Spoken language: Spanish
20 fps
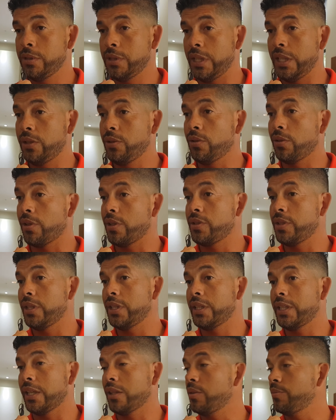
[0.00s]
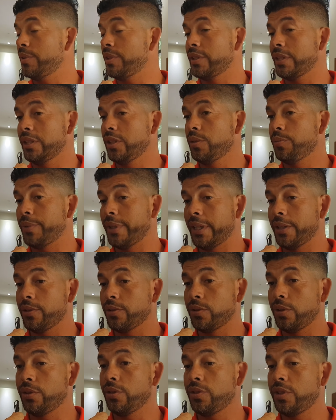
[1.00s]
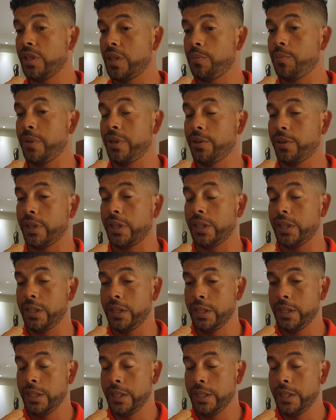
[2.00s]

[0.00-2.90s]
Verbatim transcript: Esto recién está comenzando para nosotros y espero que,